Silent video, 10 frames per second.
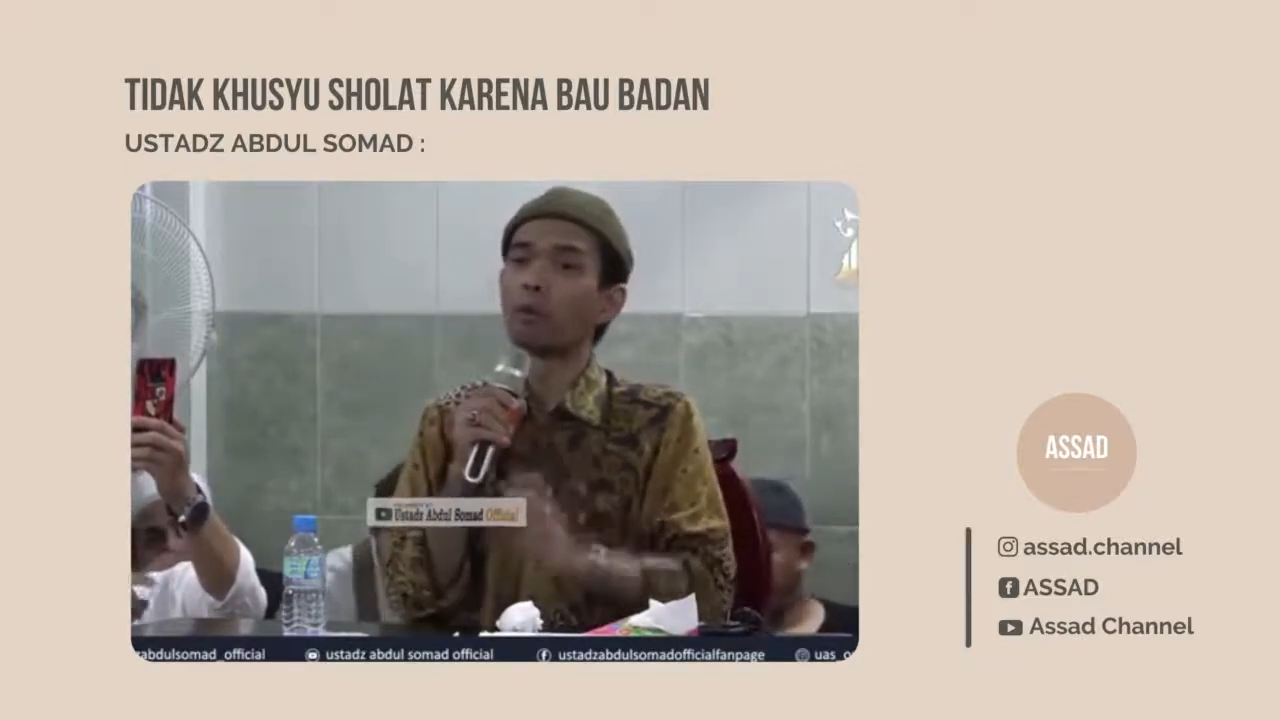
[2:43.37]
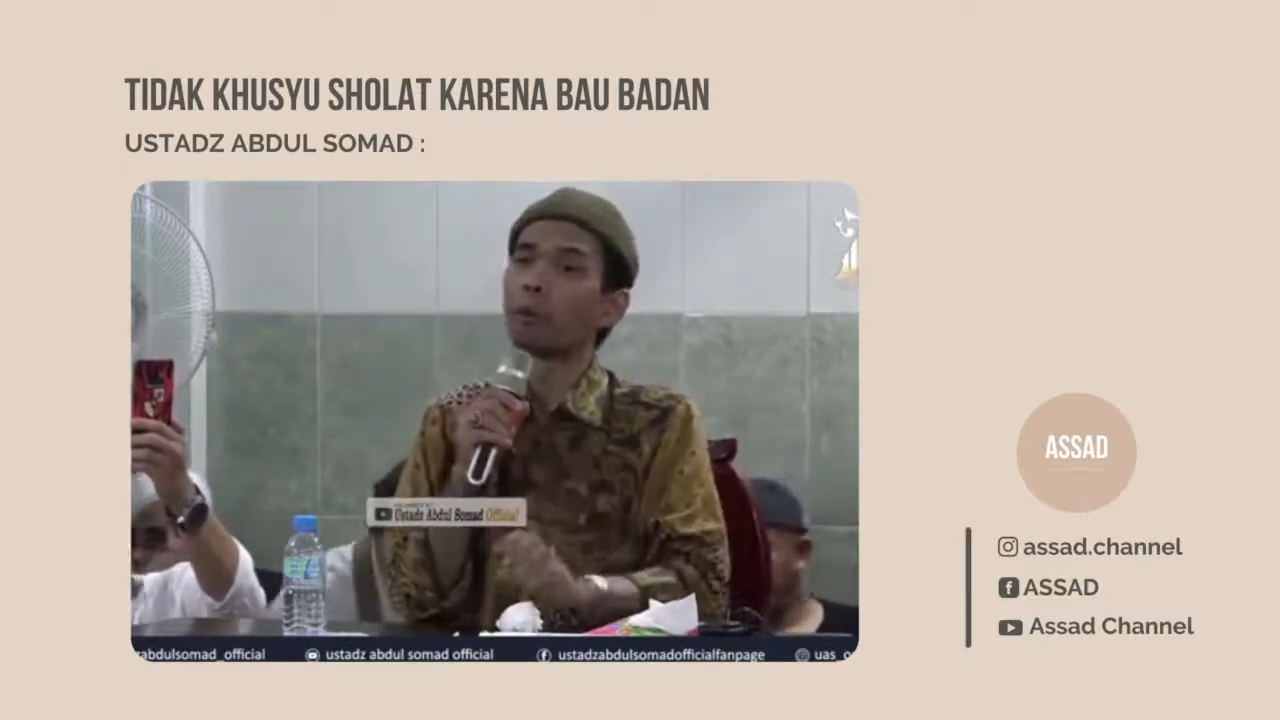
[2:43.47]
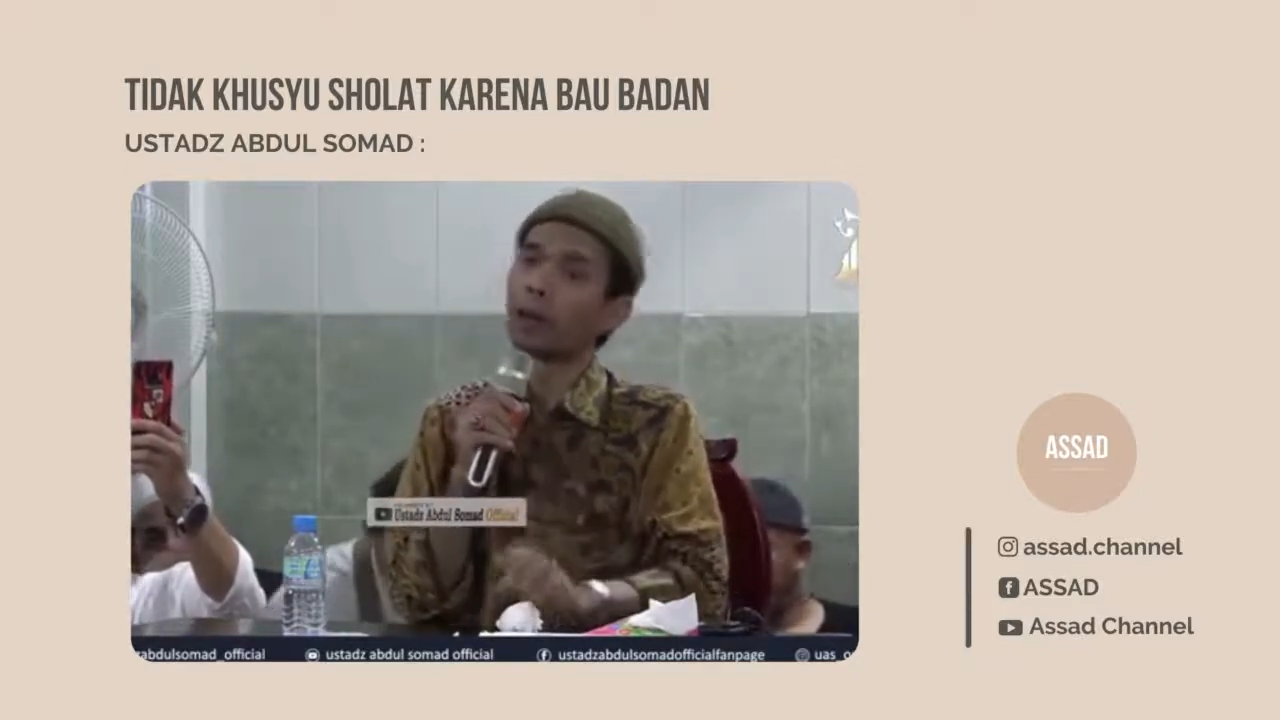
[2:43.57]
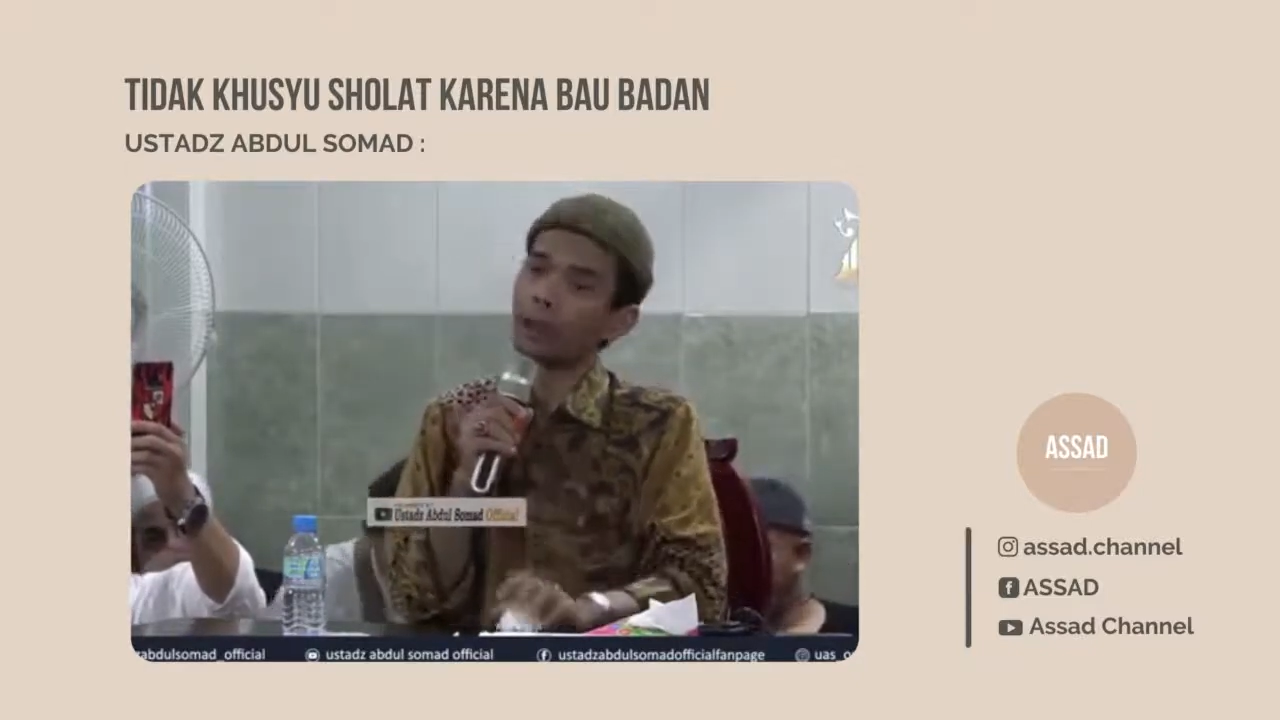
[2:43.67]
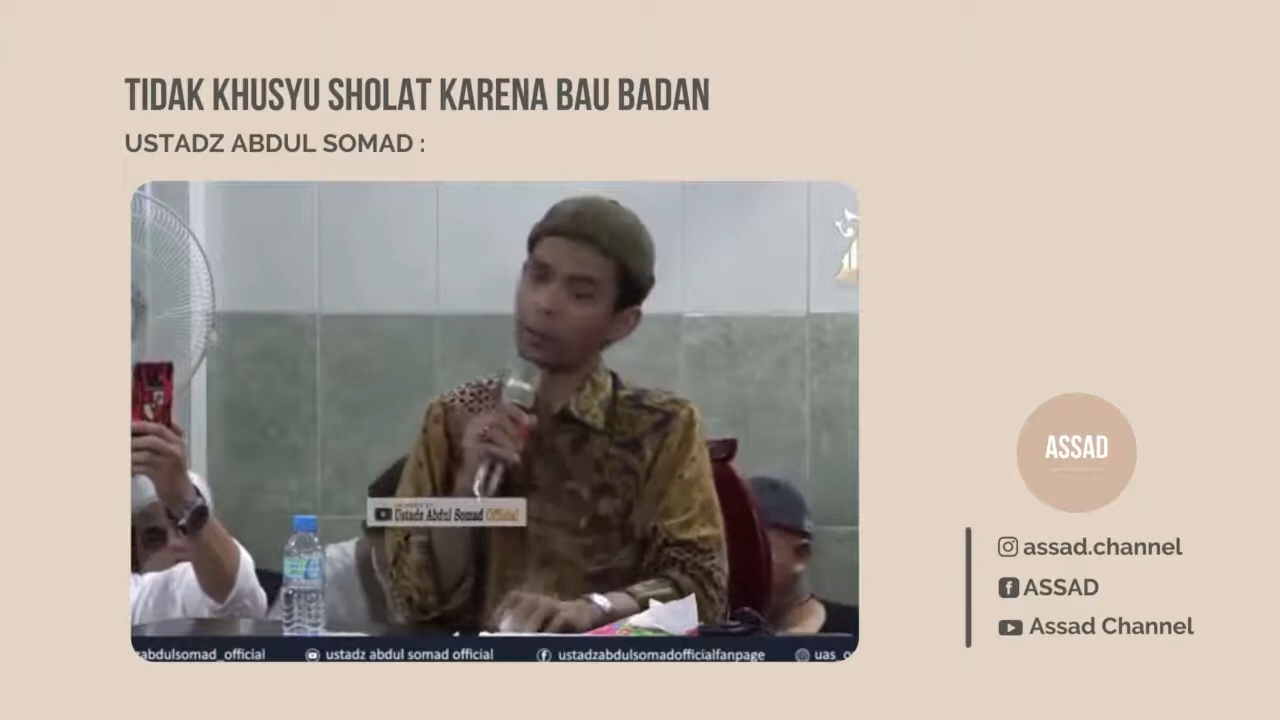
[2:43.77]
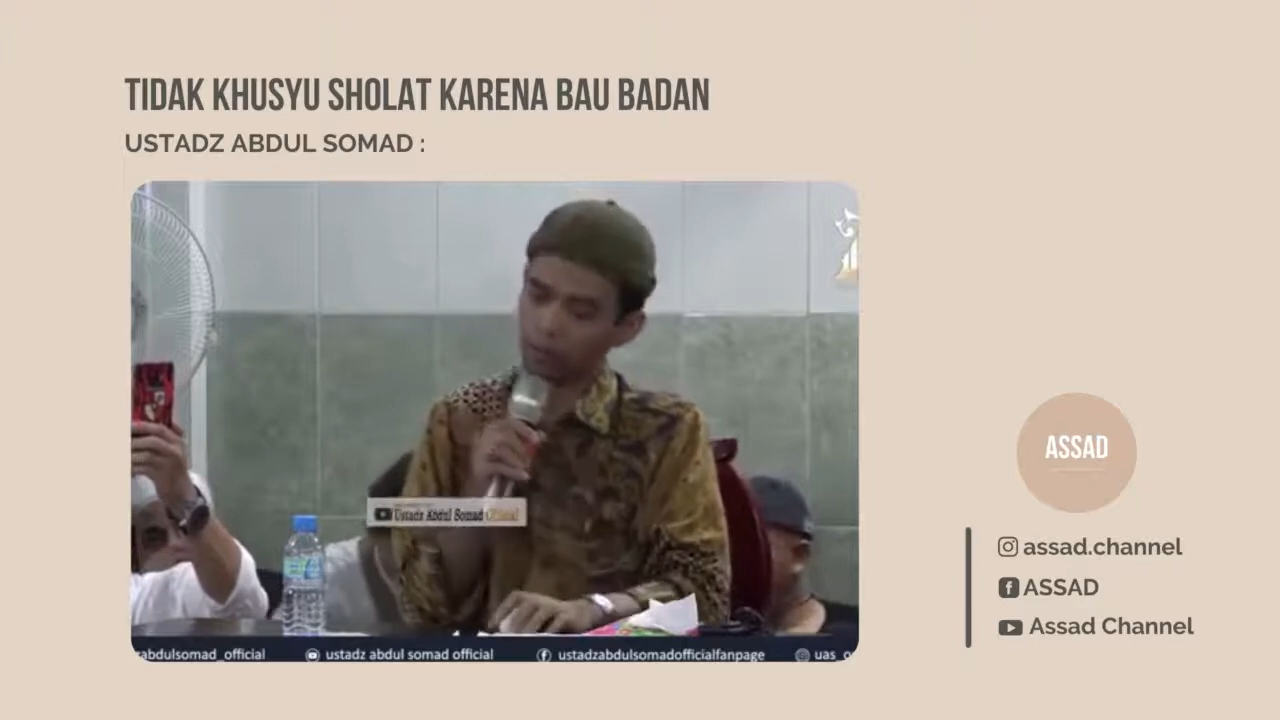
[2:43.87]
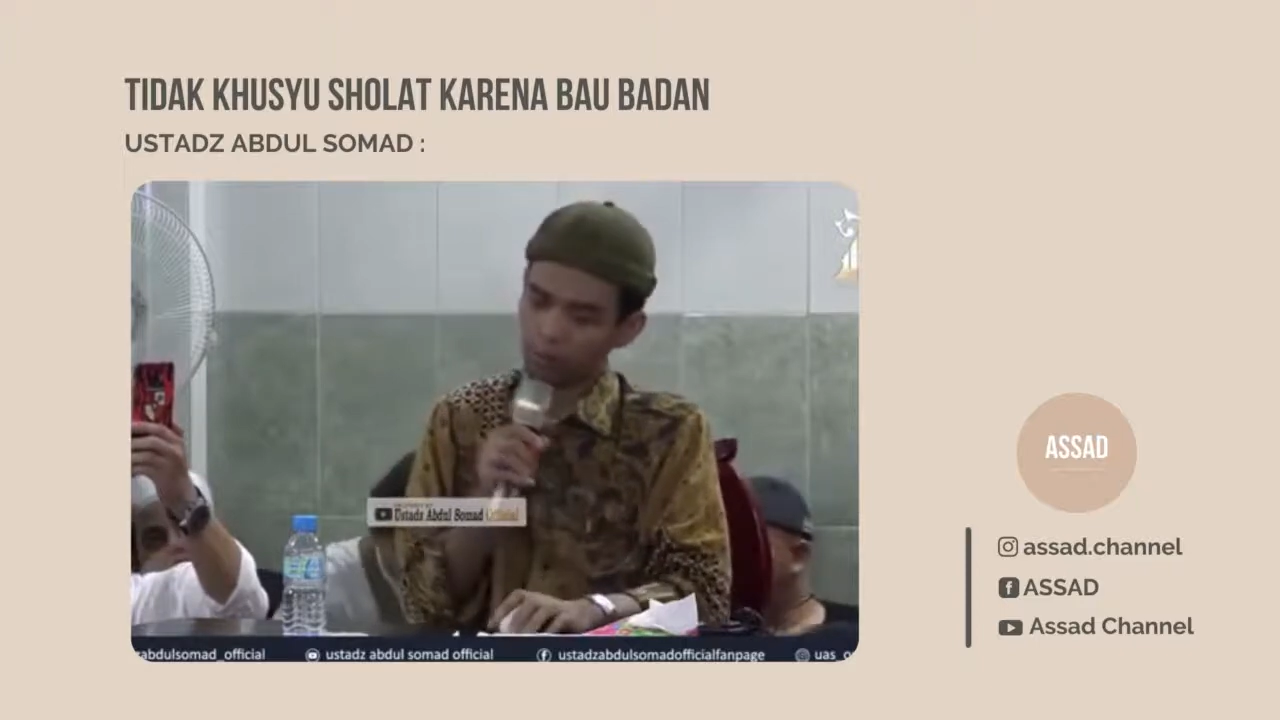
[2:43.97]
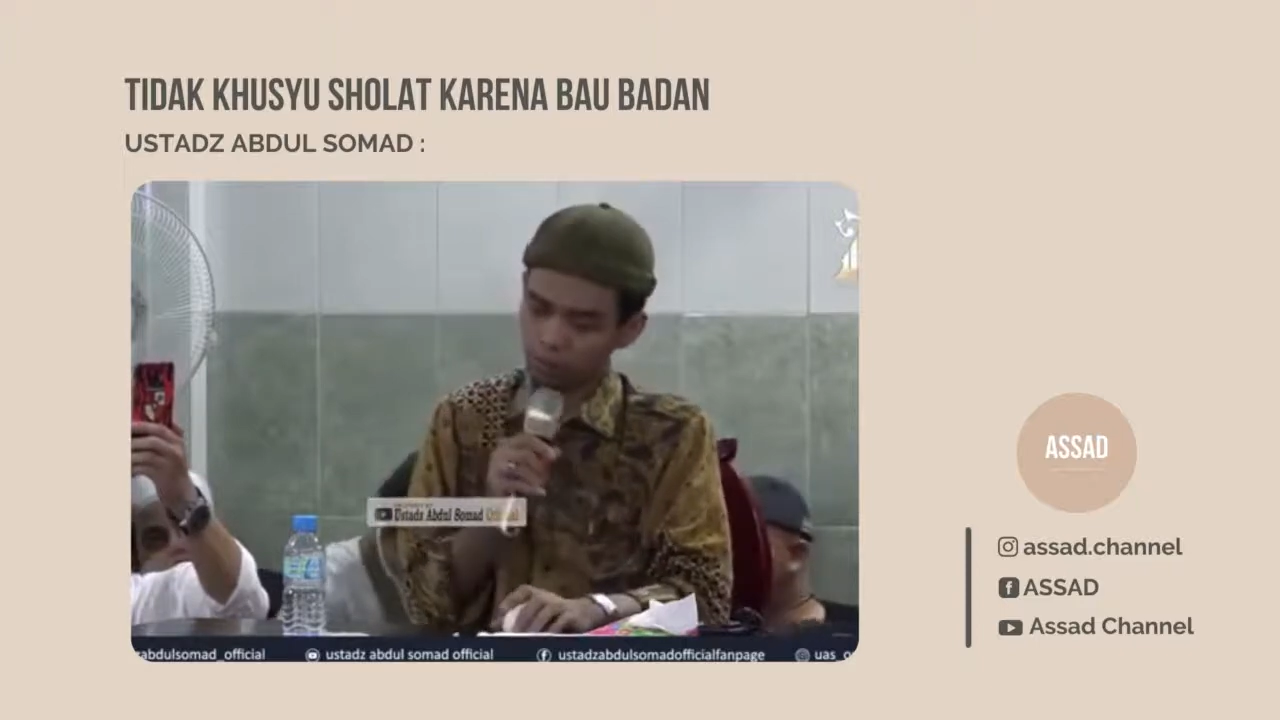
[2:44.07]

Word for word: bau badan.